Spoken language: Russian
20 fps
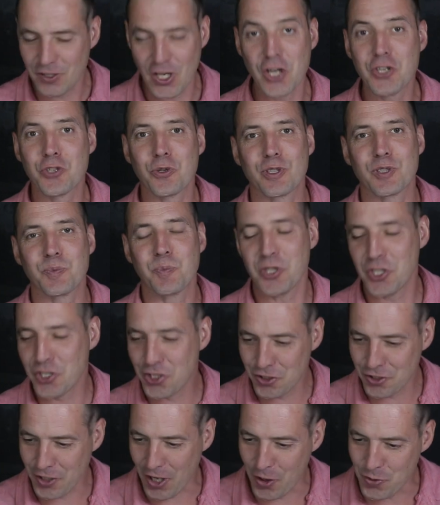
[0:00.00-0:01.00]
Я еще раз
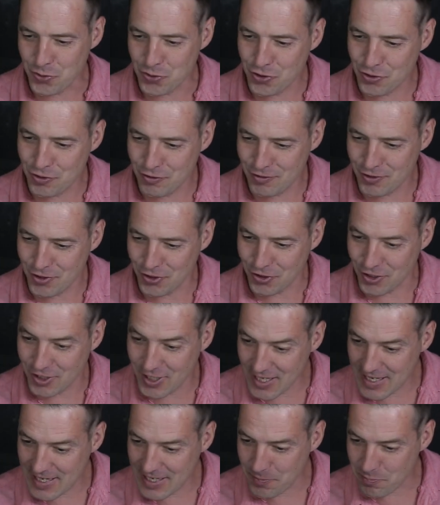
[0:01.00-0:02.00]
пересчитаю.
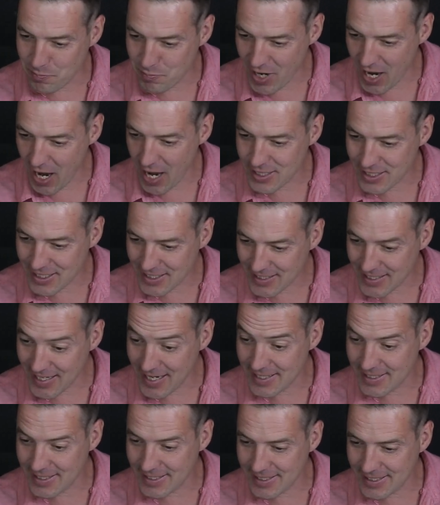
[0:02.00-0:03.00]
4, 5,
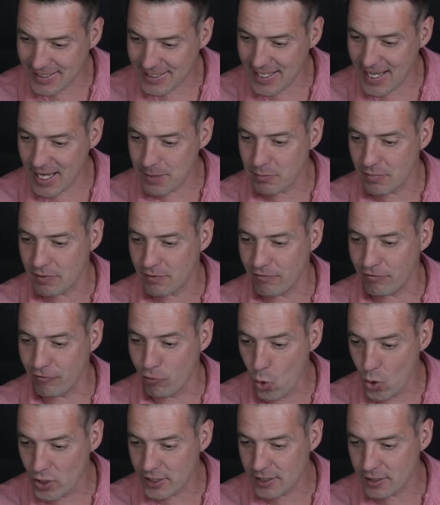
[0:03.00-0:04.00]
6, 7,
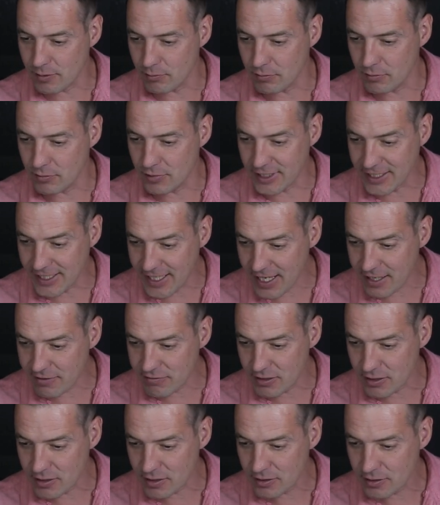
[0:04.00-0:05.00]
8,
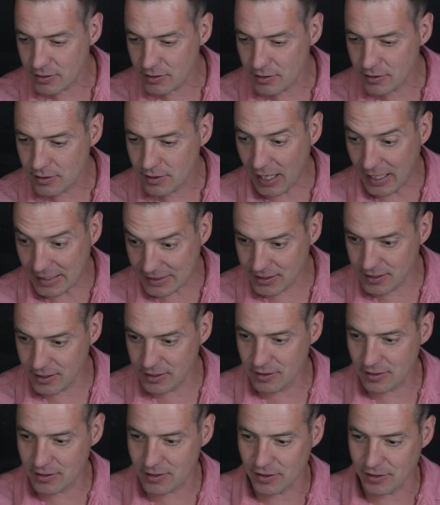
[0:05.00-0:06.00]
9,
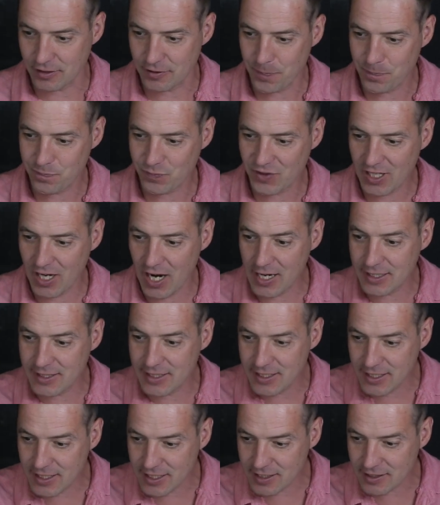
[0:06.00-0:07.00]
11,
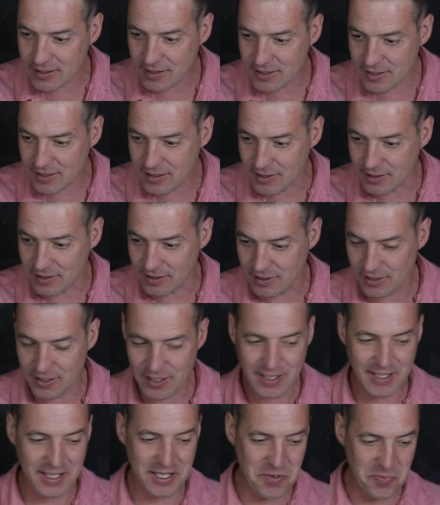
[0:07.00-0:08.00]
11.
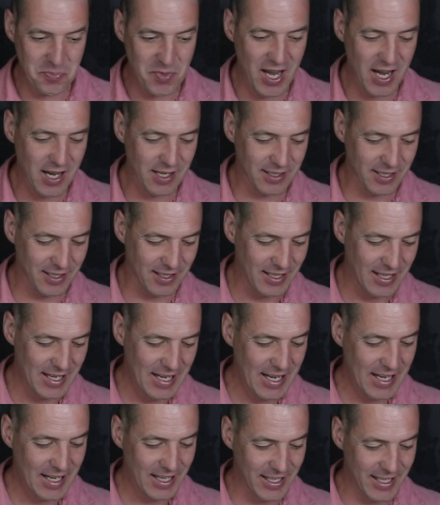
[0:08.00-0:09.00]
Ребята,
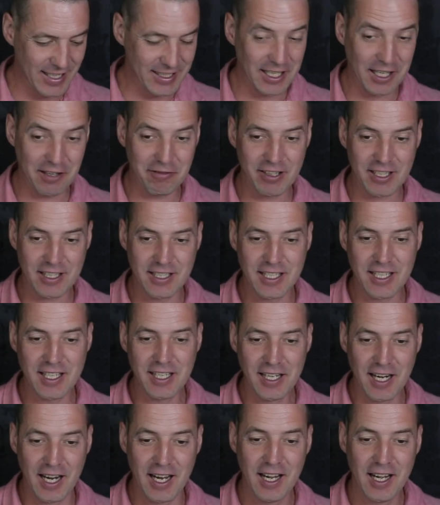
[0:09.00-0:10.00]
эта
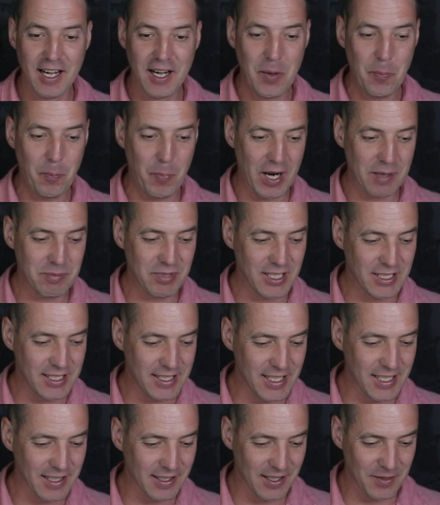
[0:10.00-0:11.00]
квартира
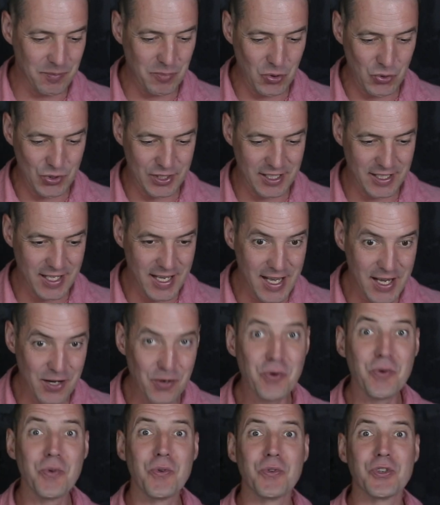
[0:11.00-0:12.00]
победила
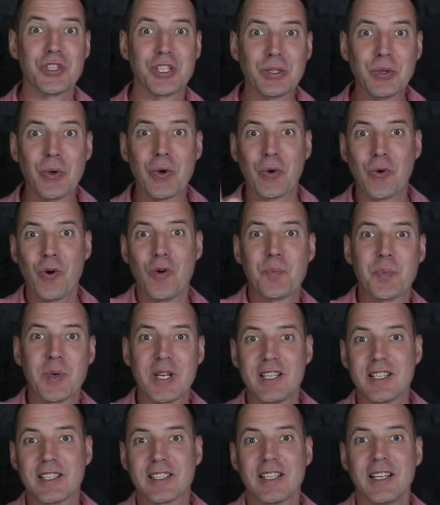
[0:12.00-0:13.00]
бруснику, жилой
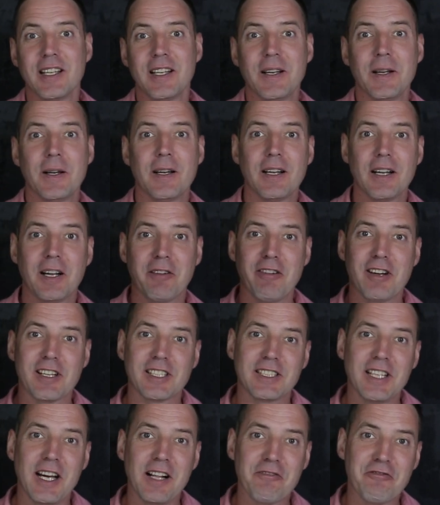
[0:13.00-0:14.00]
комплекс
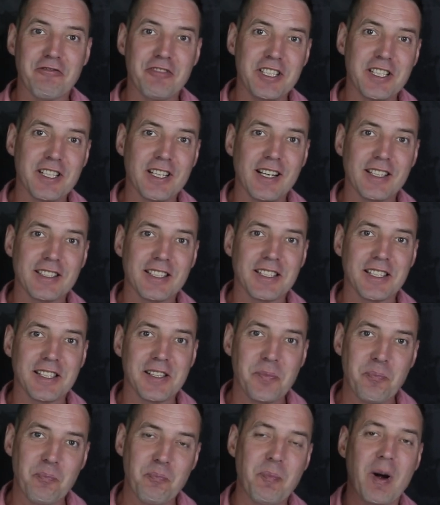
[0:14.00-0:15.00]
Квартал
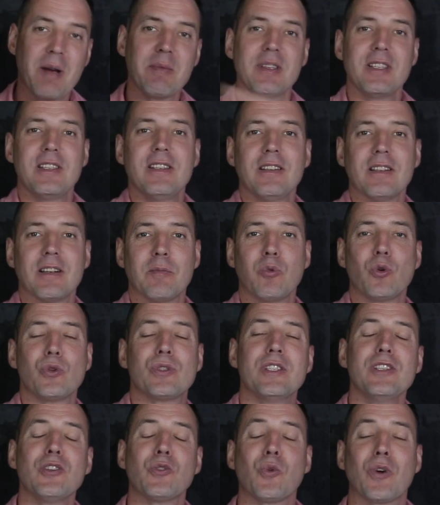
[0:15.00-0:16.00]
Федерации победила
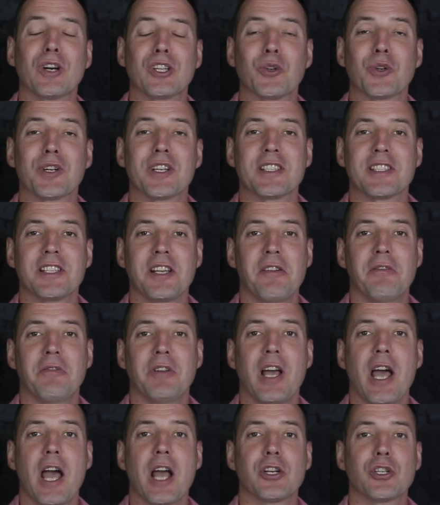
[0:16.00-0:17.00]
бруснику, которая
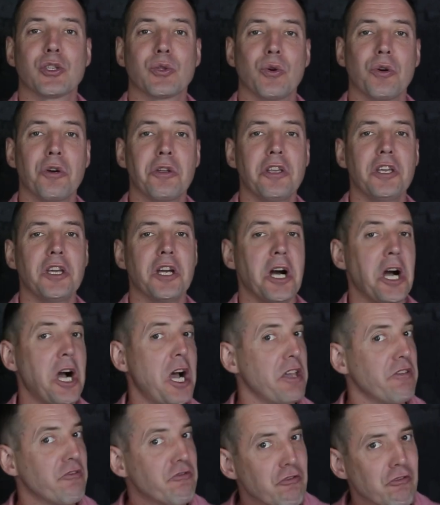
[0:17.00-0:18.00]
заявляет, что они
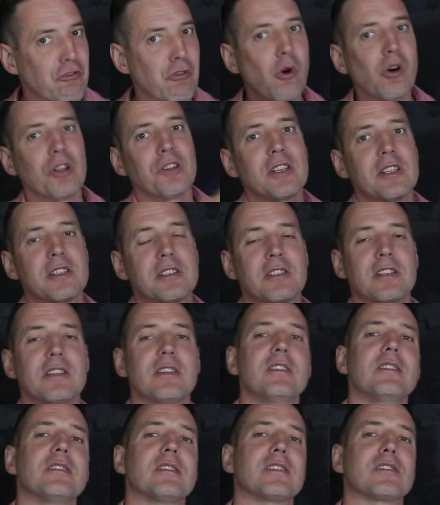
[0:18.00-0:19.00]
айфоны
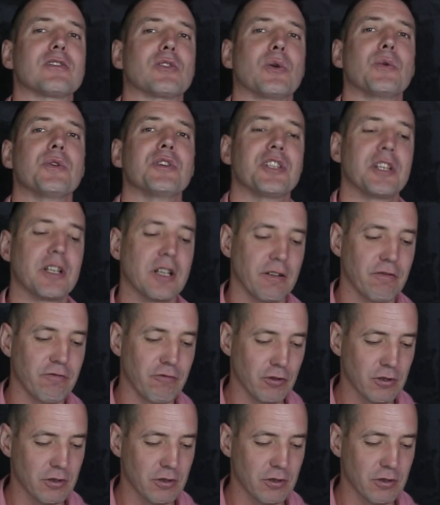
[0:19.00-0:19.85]
среди застройщиков.